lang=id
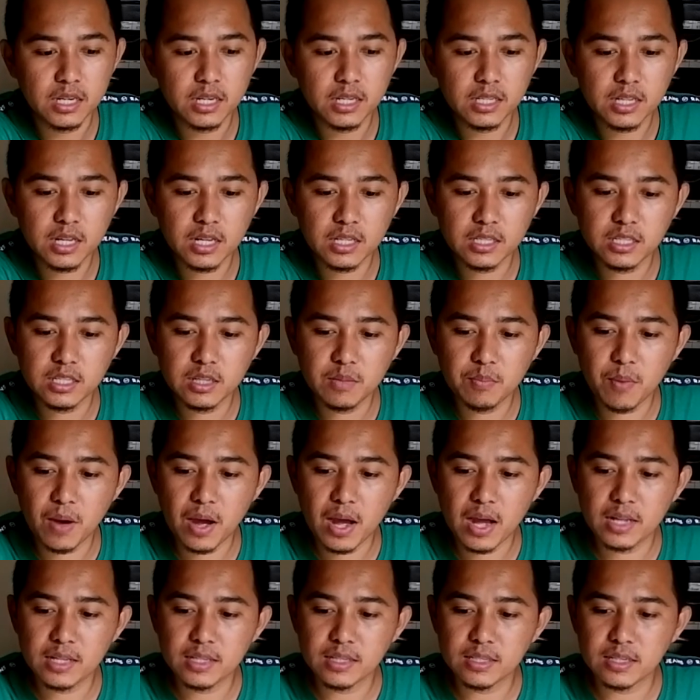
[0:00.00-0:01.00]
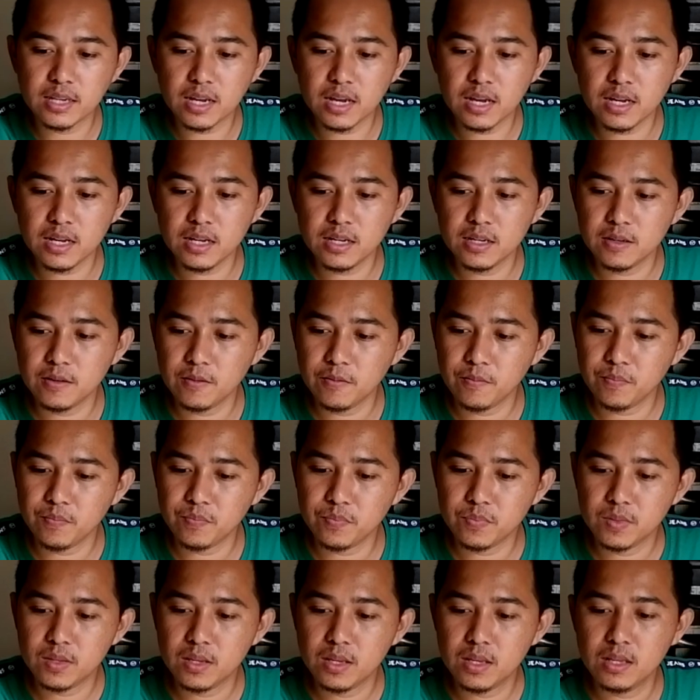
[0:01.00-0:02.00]
ini yang di depan ya
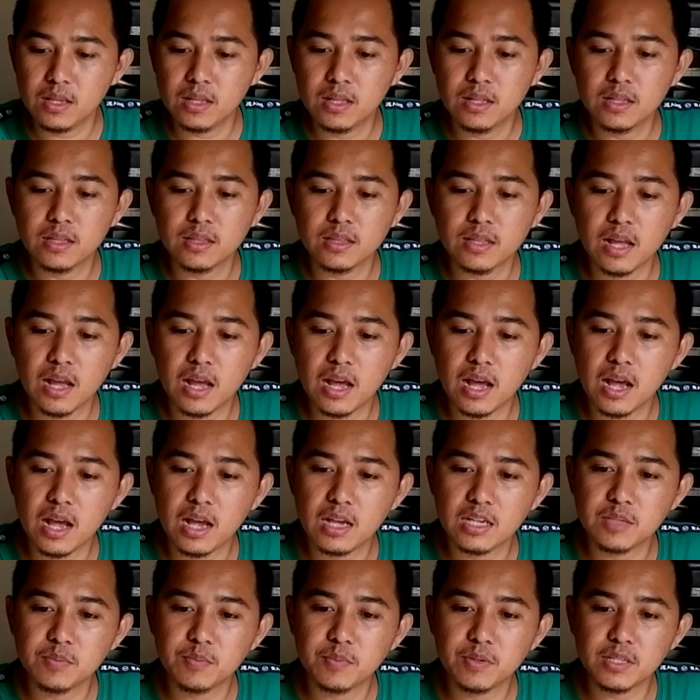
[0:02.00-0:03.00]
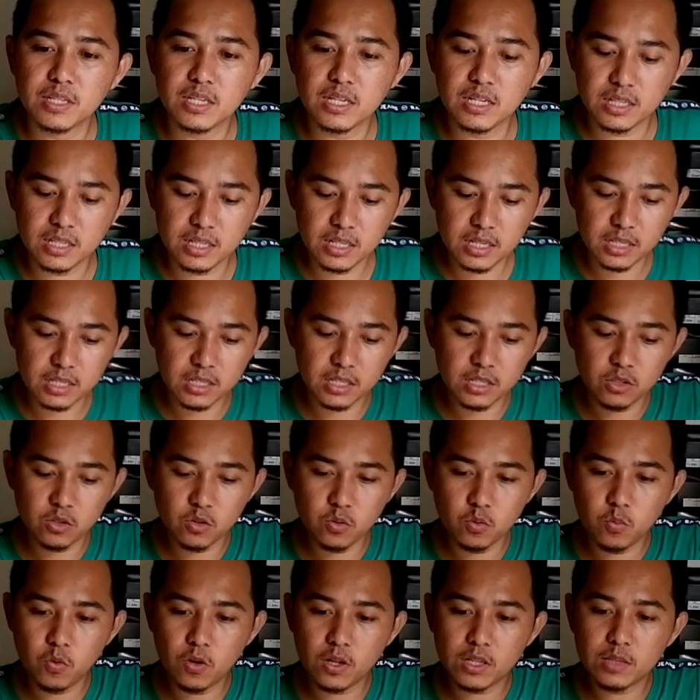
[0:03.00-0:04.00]
Nah, seperti ini. Ini
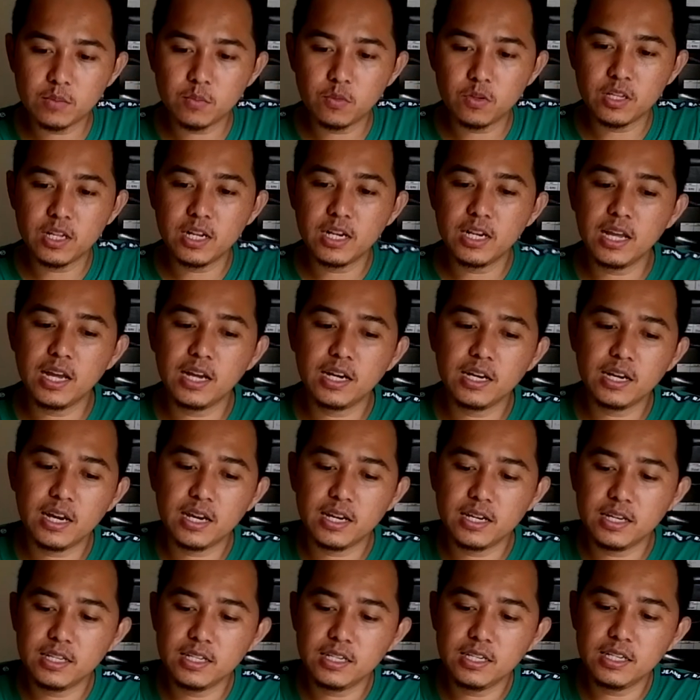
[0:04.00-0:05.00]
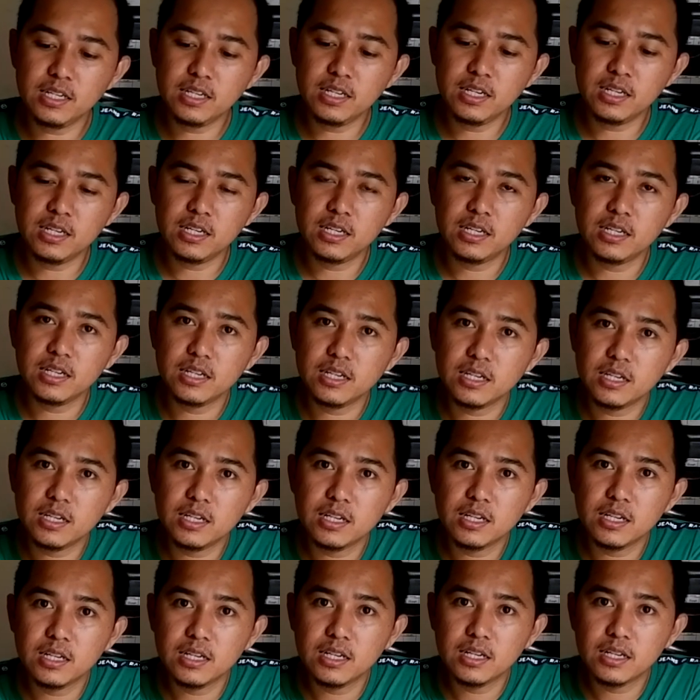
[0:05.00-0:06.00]
tuh buat model yang kayak gini.
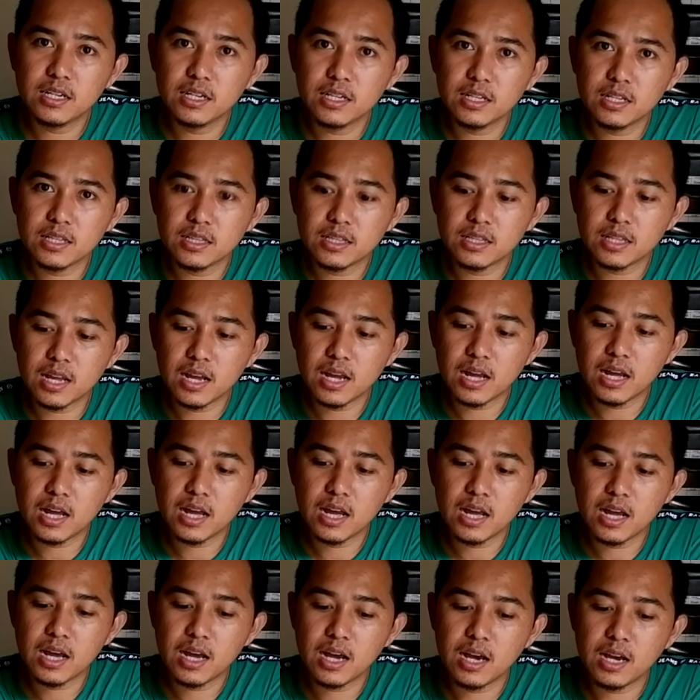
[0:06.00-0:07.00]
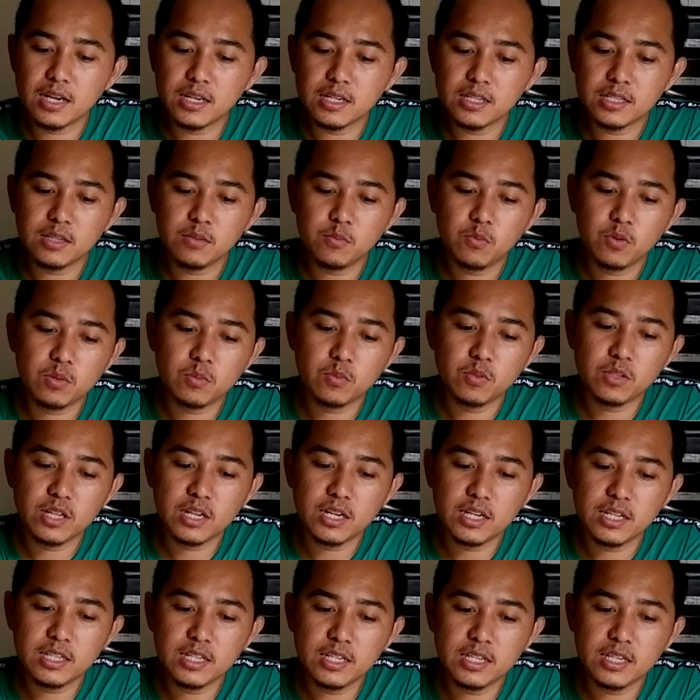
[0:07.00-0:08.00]
Nah, ini buat
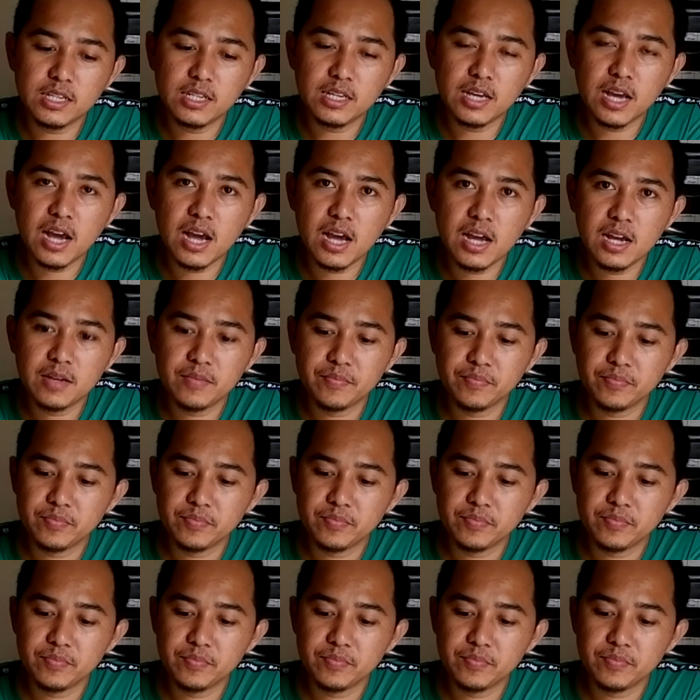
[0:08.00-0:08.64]
model ini ya.